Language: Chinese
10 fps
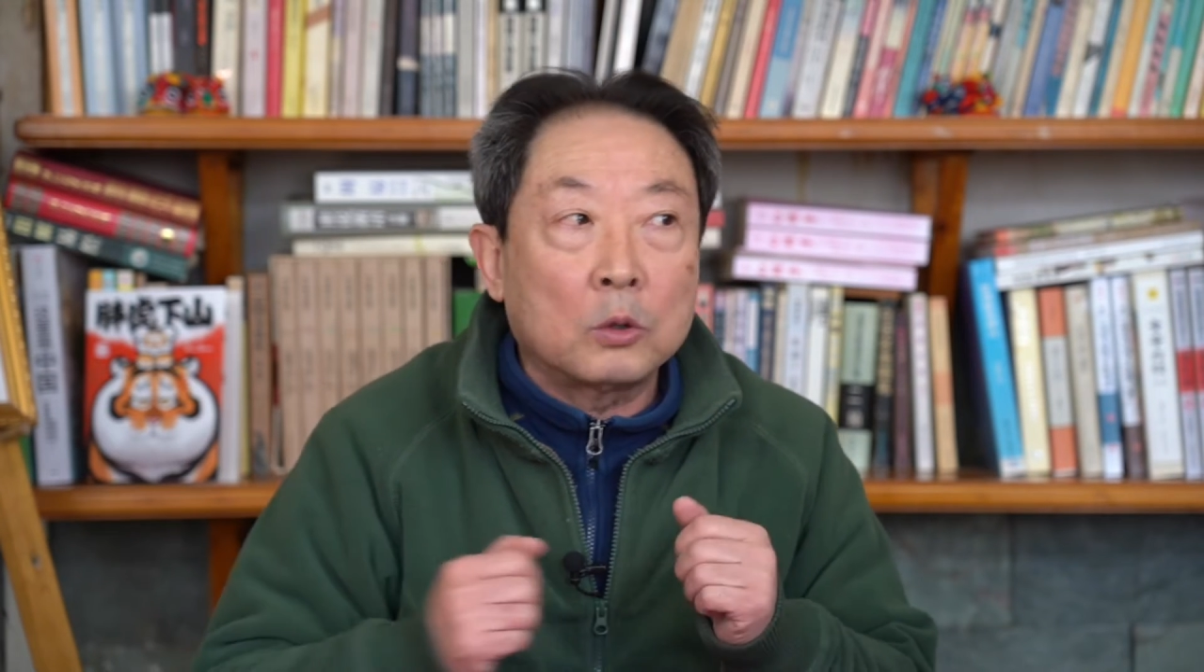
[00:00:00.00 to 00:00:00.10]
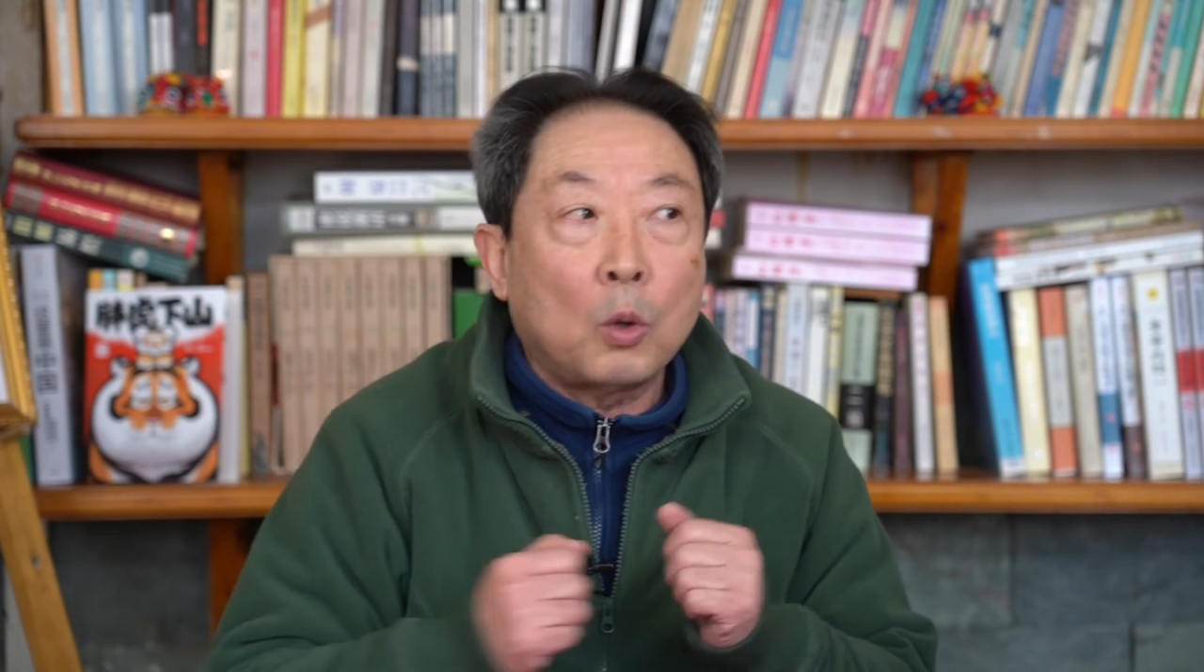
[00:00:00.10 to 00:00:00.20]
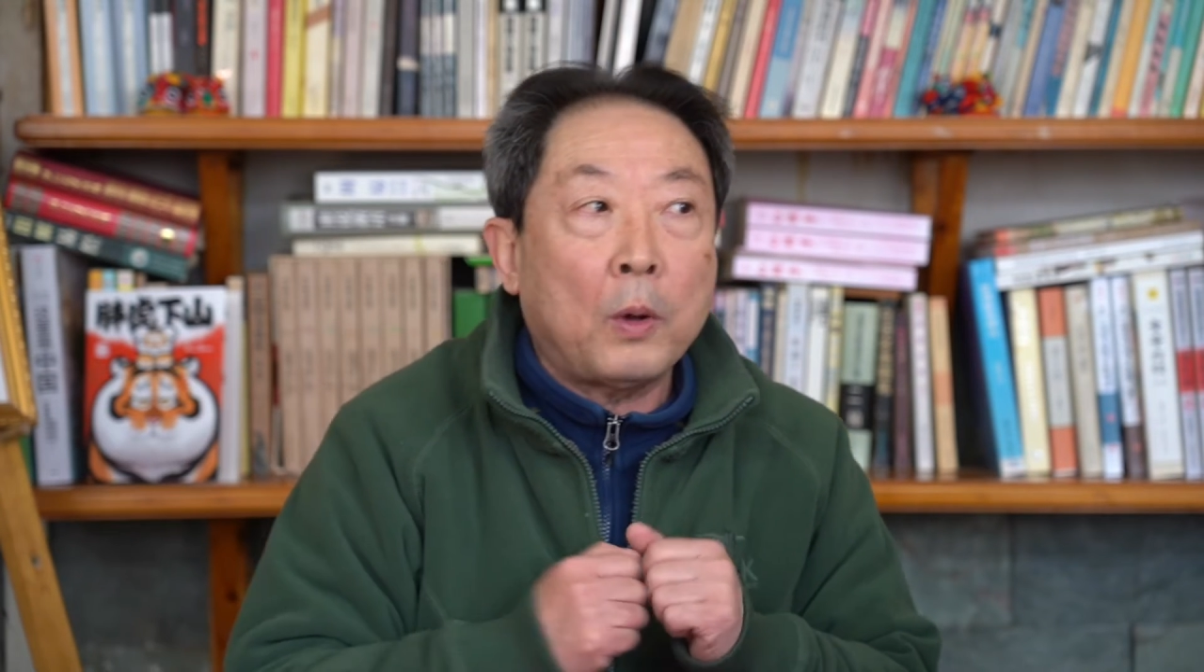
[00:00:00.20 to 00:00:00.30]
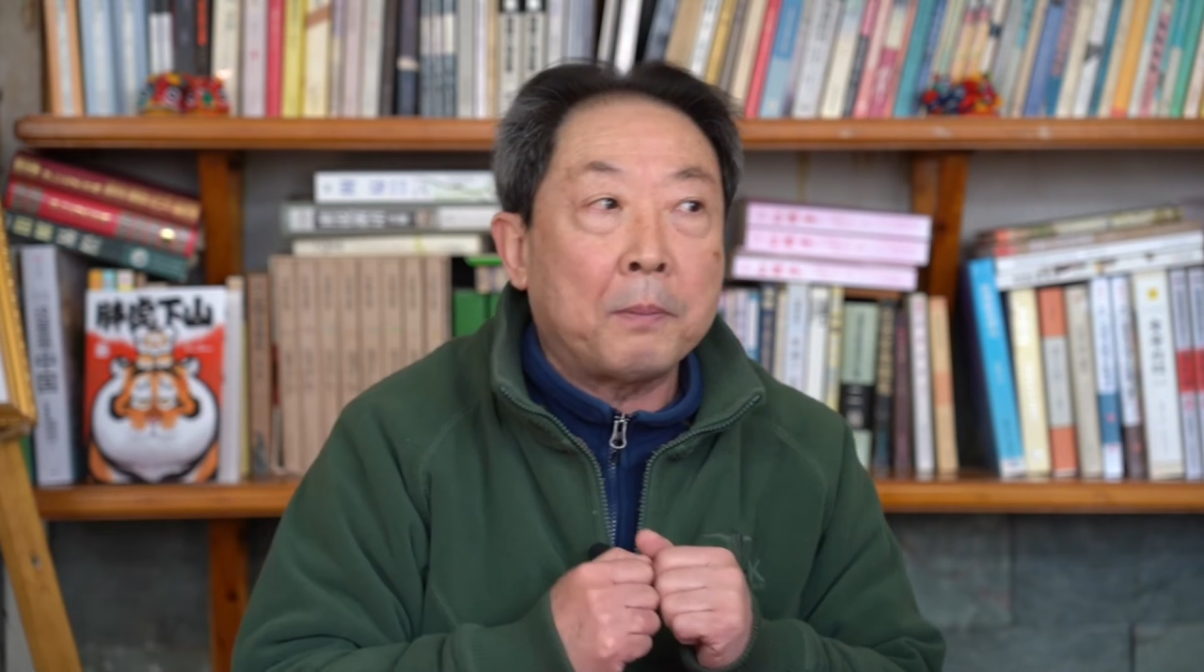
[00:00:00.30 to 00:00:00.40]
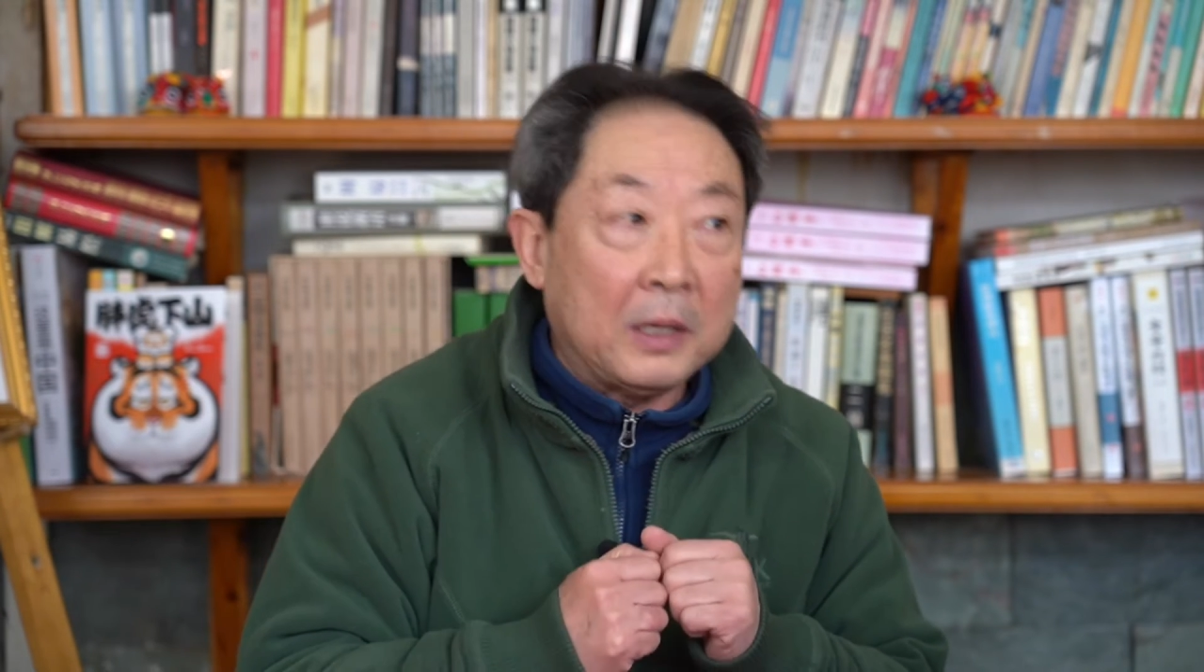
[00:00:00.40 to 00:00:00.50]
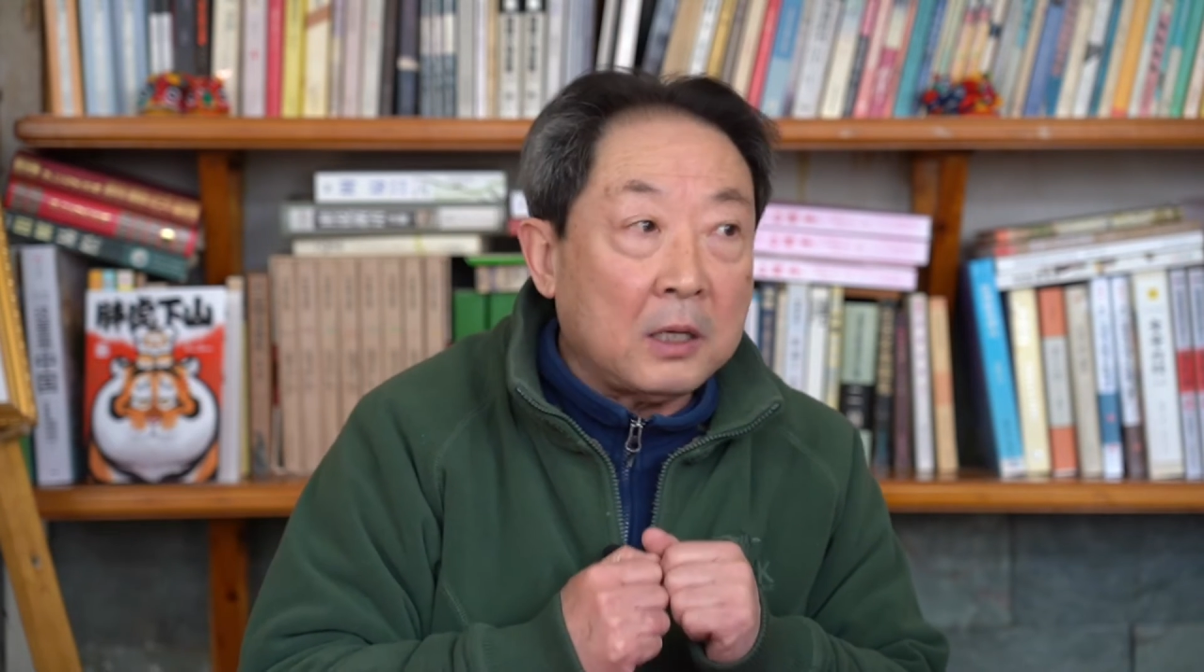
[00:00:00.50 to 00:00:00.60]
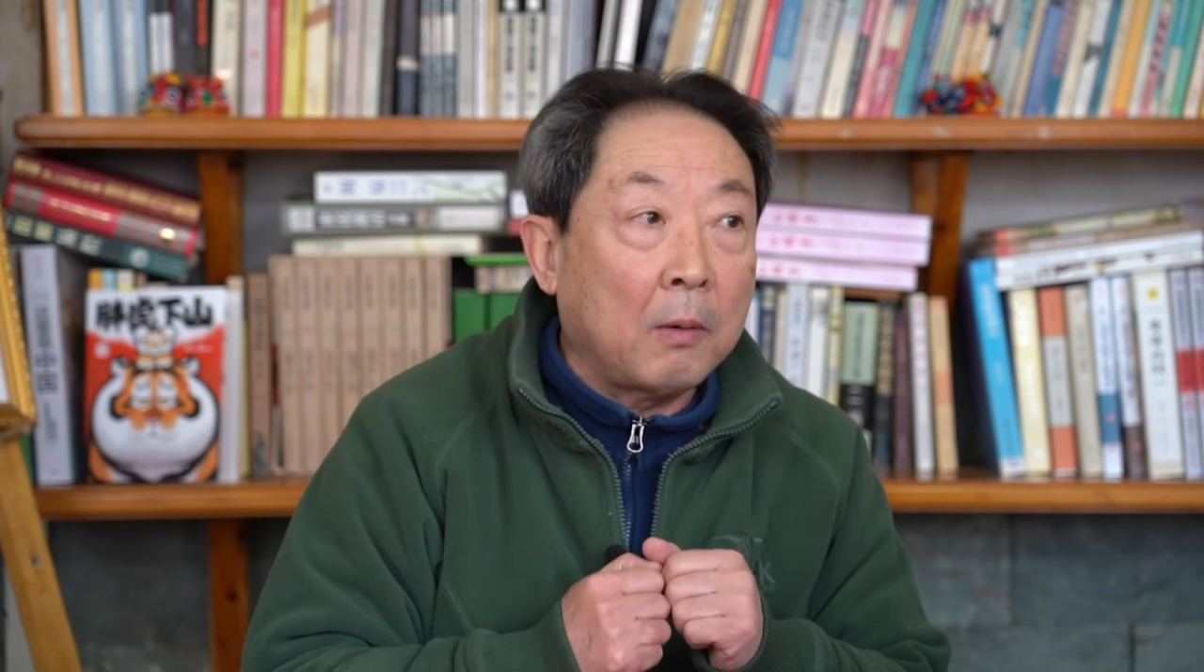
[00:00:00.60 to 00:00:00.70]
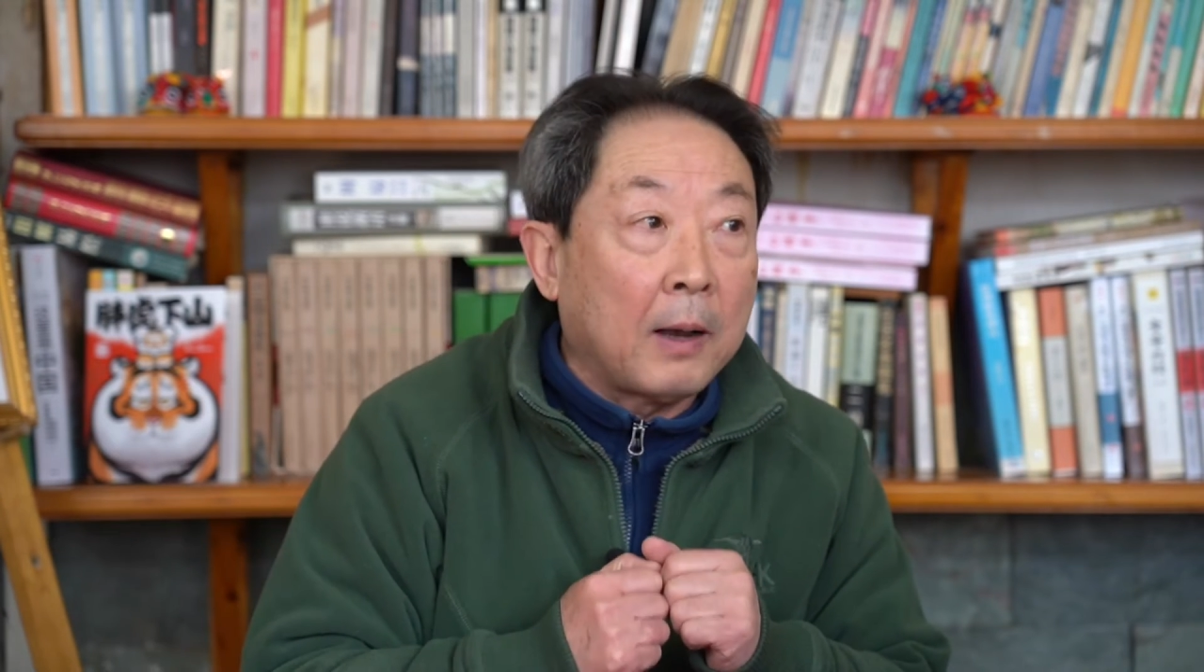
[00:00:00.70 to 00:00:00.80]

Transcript: 都会比较